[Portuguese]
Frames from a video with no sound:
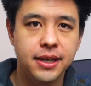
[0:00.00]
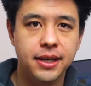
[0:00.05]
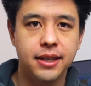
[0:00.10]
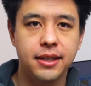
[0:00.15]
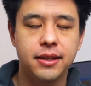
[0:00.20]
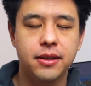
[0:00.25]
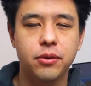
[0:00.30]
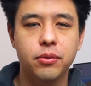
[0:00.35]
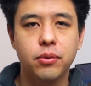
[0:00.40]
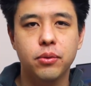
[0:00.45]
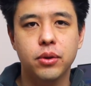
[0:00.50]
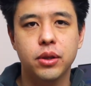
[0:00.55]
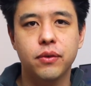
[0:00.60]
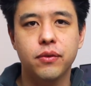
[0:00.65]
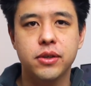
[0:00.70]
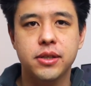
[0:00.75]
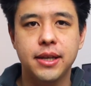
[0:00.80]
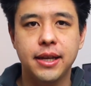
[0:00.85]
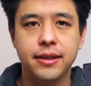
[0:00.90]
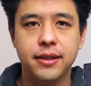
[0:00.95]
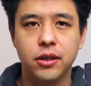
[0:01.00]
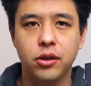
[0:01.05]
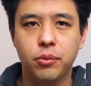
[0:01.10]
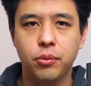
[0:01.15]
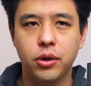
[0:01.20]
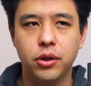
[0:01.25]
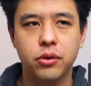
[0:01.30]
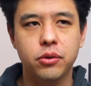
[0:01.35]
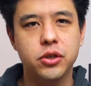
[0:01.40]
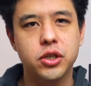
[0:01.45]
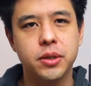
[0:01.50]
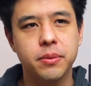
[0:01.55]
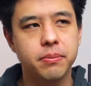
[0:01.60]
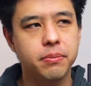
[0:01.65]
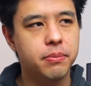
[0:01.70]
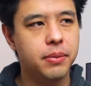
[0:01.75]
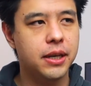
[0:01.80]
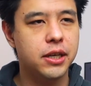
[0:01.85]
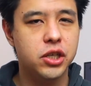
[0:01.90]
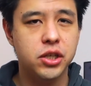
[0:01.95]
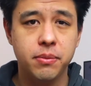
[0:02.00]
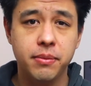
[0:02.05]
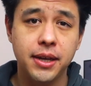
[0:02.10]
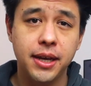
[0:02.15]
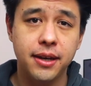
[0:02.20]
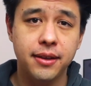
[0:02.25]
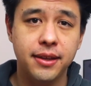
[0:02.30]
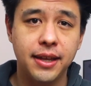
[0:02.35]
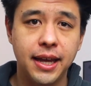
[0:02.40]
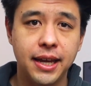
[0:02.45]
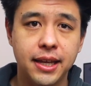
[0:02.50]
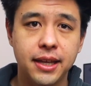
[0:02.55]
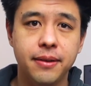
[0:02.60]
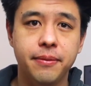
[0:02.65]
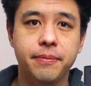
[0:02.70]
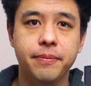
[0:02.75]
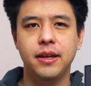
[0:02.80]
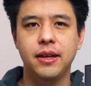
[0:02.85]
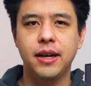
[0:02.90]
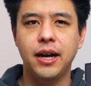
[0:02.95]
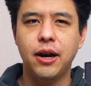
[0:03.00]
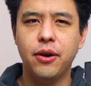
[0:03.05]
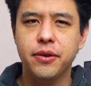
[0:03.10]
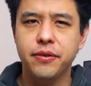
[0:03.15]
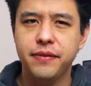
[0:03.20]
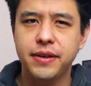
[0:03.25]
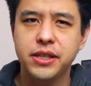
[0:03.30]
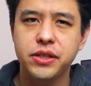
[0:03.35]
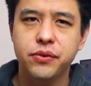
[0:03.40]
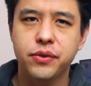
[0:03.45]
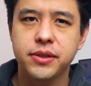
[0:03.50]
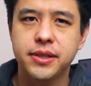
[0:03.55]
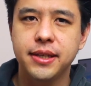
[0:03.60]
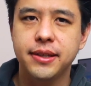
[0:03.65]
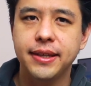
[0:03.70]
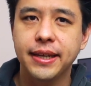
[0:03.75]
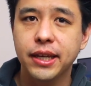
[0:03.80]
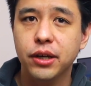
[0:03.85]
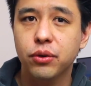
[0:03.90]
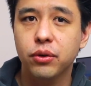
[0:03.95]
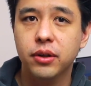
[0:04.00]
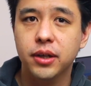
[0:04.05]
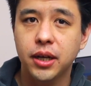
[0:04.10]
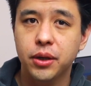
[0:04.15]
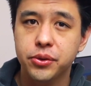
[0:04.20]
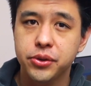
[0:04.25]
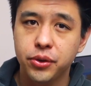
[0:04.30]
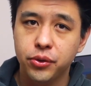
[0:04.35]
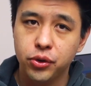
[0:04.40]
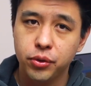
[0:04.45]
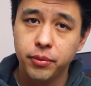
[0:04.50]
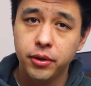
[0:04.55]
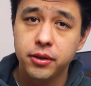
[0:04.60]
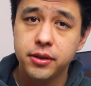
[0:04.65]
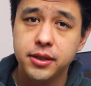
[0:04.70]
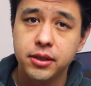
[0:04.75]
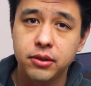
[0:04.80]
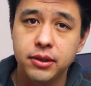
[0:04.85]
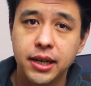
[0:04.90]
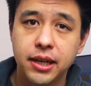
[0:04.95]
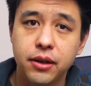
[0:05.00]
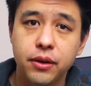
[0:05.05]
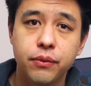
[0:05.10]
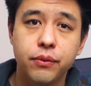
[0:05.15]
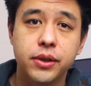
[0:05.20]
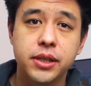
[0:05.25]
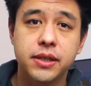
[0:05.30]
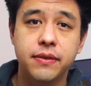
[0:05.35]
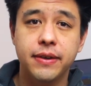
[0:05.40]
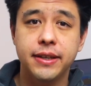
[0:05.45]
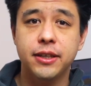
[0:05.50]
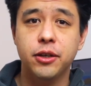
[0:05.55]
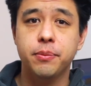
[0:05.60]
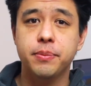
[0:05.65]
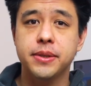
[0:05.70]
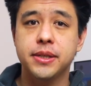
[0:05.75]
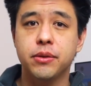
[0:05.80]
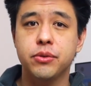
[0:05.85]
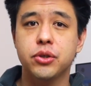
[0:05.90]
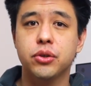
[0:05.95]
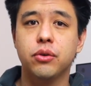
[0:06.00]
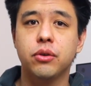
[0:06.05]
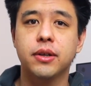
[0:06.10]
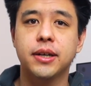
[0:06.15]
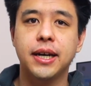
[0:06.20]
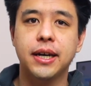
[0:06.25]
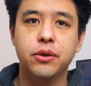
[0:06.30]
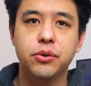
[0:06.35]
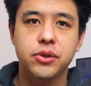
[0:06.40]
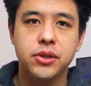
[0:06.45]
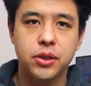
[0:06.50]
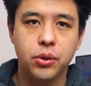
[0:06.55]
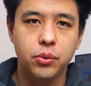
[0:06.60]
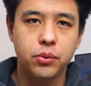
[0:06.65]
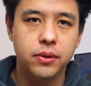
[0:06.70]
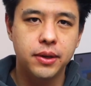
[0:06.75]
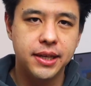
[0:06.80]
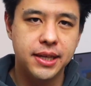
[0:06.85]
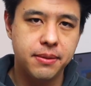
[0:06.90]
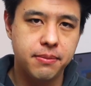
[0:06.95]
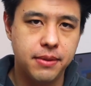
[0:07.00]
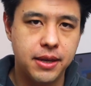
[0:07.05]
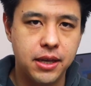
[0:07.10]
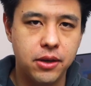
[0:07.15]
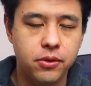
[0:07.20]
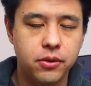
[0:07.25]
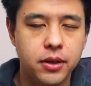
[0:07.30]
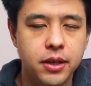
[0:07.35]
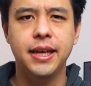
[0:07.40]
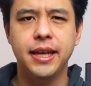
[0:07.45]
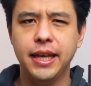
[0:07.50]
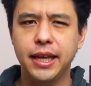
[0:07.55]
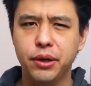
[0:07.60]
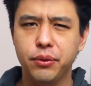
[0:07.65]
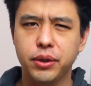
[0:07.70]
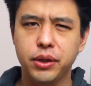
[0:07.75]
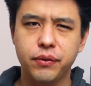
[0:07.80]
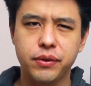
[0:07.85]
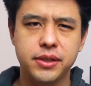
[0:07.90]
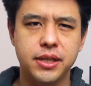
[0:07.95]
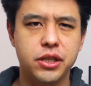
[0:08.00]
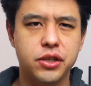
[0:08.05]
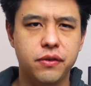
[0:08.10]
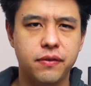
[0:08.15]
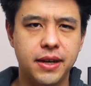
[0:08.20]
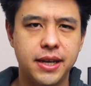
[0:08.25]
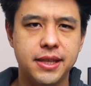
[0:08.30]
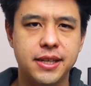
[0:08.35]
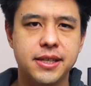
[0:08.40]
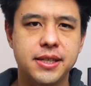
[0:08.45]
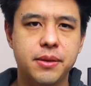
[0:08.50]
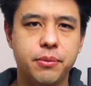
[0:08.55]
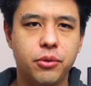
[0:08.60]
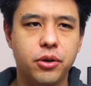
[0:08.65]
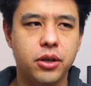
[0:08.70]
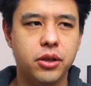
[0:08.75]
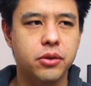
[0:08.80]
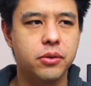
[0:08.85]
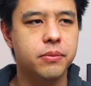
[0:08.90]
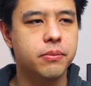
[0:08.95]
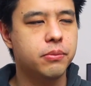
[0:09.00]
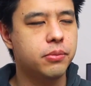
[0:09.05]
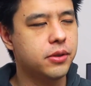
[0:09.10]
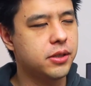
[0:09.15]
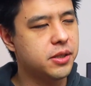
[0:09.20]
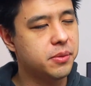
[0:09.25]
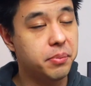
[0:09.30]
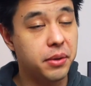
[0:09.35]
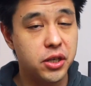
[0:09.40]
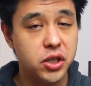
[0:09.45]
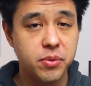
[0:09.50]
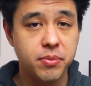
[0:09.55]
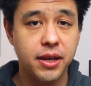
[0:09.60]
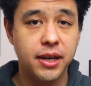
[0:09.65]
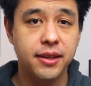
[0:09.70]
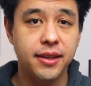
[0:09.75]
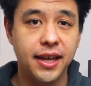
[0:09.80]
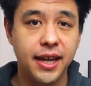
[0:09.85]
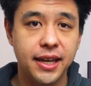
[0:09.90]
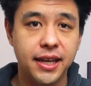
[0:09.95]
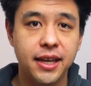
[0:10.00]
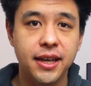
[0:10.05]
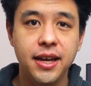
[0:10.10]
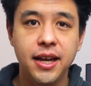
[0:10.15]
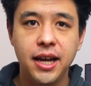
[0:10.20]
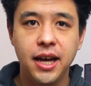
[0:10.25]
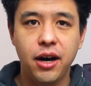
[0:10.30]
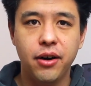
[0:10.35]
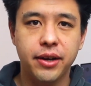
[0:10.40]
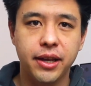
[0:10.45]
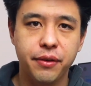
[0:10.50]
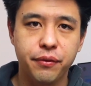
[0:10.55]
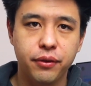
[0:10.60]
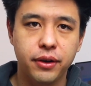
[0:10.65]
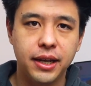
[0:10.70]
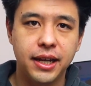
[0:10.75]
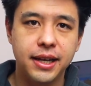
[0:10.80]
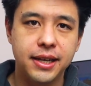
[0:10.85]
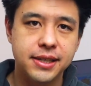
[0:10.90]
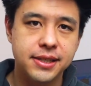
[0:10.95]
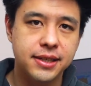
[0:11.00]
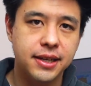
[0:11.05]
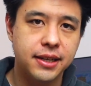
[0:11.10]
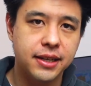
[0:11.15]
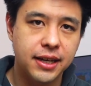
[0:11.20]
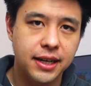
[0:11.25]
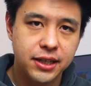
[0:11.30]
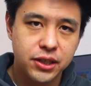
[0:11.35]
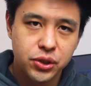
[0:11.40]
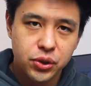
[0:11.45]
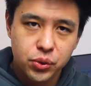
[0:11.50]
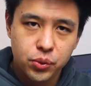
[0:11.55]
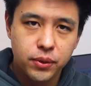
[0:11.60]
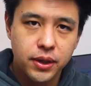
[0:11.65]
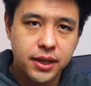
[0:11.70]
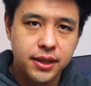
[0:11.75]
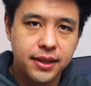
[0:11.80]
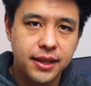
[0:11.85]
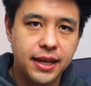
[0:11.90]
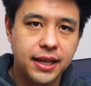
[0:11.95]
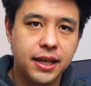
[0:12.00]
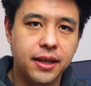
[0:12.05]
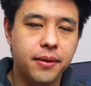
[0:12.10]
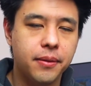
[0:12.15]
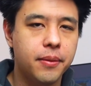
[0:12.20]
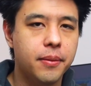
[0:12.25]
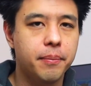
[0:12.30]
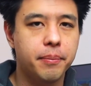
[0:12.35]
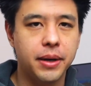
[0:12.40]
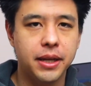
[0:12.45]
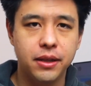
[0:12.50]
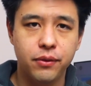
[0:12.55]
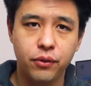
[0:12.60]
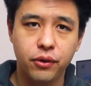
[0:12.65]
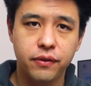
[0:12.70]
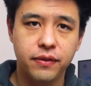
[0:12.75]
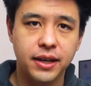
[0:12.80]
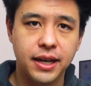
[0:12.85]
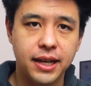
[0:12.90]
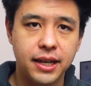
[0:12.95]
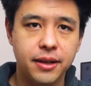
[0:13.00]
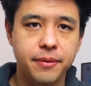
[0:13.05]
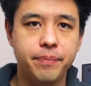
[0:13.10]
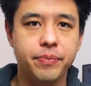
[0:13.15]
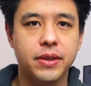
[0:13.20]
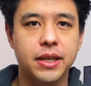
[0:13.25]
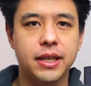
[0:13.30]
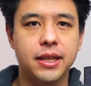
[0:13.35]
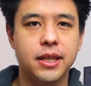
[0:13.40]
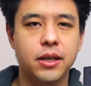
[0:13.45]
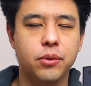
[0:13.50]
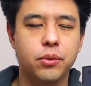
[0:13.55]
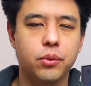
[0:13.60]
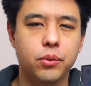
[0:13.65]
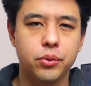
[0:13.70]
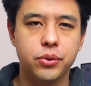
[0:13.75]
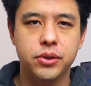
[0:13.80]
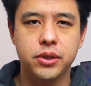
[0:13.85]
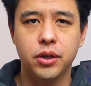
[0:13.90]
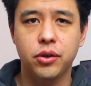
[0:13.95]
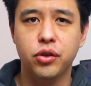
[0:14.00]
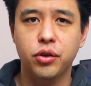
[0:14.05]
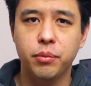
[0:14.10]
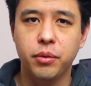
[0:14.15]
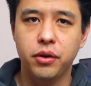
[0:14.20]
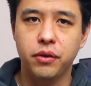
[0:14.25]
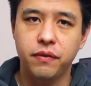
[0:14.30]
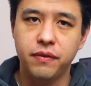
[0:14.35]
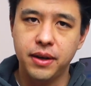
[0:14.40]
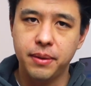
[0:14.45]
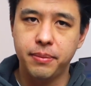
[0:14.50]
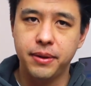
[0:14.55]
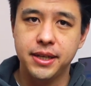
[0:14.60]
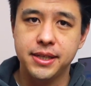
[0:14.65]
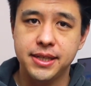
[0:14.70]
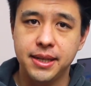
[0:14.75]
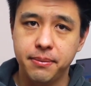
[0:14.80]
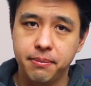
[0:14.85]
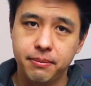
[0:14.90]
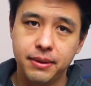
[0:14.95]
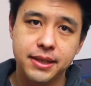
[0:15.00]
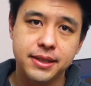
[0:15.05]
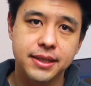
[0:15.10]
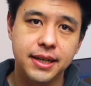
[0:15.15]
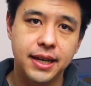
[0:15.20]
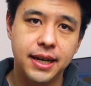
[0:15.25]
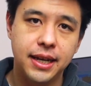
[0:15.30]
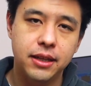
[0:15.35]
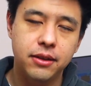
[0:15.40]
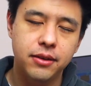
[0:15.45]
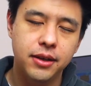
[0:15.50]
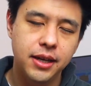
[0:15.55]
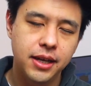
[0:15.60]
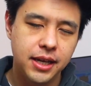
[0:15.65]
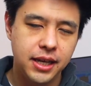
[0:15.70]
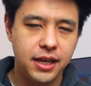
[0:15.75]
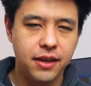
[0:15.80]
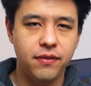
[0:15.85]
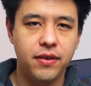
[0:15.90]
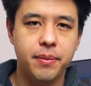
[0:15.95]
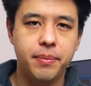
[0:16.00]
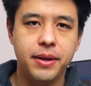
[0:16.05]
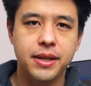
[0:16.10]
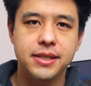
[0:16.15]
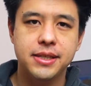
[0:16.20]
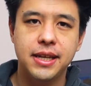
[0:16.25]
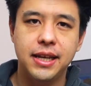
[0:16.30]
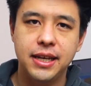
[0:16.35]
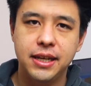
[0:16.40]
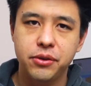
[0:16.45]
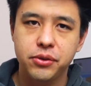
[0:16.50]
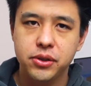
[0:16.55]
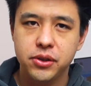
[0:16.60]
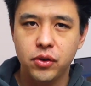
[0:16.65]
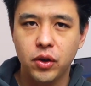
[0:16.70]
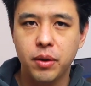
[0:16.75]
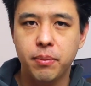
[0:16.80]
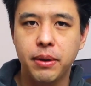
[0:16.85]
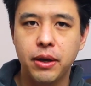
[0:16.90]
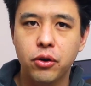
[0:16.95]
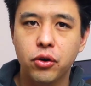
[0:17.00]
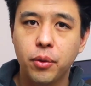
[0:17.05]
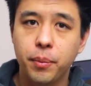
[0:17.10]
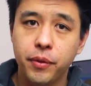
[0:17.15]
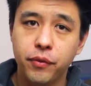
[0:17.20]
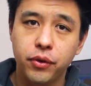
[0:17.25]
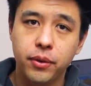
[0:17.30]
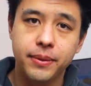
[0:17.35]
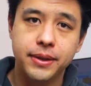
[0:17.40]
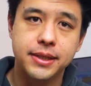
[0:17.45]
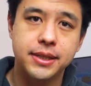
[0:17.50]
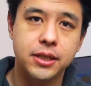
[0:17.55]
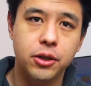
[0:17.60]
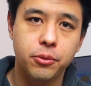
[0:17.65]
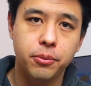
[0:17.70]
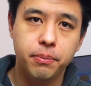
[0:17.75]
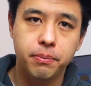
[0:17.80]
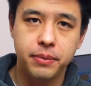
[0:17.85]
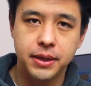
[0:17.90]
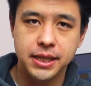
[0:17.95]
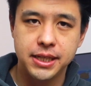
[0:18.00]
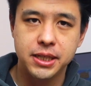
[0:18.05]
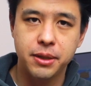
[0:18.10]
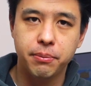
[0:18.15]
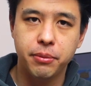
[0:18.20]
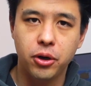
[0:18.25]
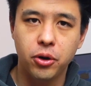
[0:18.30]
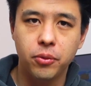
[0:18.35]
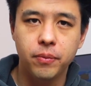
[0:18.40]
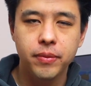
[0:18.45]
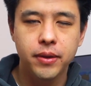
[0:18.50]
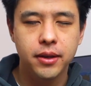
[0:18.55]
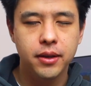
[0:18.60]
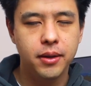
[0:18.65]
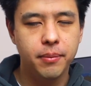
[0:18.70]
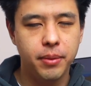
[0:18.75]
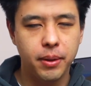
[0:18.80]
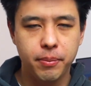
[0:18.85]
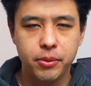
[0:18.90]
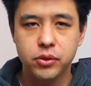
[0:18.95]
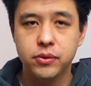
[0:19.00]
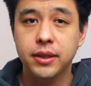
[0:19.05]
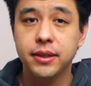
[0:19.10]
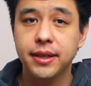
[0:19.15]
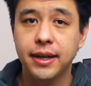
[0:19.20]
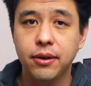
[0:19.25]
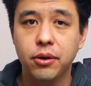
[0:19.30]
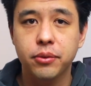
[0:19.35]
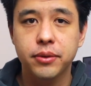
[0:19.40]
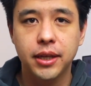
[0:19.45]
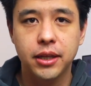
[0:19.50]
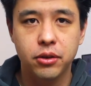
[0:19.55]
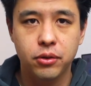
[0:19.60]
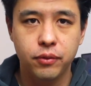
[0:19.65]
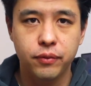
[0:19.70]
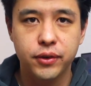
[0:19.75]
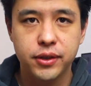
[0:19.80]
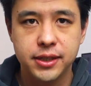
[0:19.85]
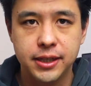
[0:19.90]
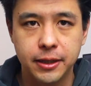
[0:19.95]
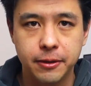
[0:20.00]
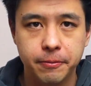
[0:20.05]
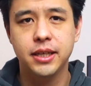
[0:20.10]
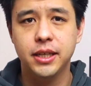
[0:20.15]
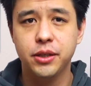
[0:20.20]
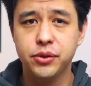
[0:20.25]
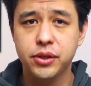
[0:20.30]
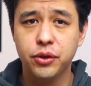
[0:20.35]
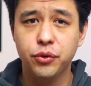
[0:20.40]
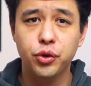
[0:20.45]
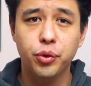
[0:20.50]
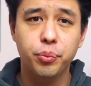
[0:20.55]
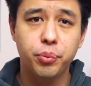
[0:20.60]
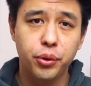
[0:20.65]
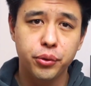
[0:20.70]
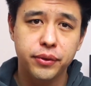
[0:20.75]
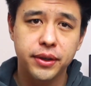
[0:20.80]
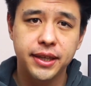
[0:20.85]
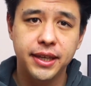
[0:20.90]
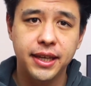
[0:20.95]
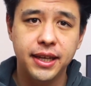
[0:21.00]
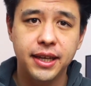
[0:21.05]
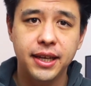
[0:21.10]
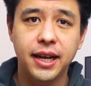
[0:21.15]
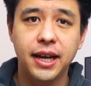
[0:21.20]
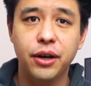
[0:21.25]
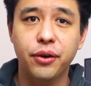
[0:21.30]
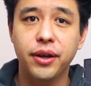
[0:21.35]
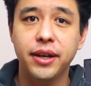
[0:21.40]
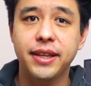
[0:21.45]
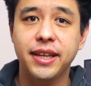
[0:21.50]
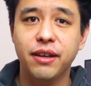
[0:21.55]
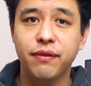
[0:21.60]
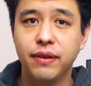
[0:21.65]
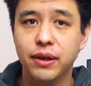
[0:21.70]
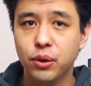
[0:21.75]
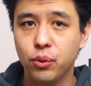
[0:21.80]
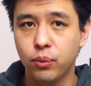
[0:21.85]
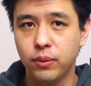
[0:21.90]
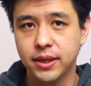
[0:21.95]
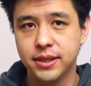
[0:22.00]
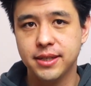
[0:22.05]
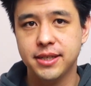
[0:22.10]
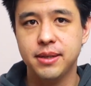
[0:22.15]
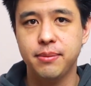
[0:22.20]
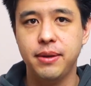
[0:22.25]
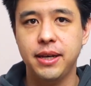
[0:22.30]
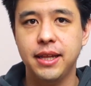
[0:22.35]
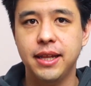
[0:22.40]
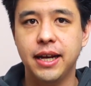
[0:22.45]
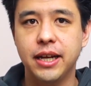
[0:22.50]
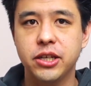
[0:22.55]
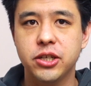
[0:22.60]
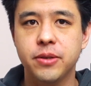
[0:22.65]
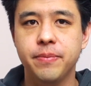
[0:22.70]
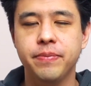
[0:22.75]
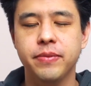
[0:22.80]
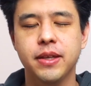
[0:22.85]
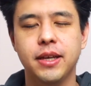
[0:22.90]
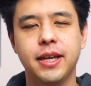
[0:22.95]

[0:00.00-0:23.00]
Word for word: Então, quando você entra no modo de perdi minha AirTag, ao invés de você ter que colocar o seu número de celular, você vai ter a opção de colocar o seu e-mail. E quando você estiver nesse modo, putz, perdi minha AirTag, alguém foi lá escanear a sua AirTag para devolver ela, então o seu número vai aparecer mascarado e vai aparecer ali o seu e-mail como informação principal para a pessoa entrar em contato com você. E o segundo ponto aqui agora tem a ver com acessibilidade.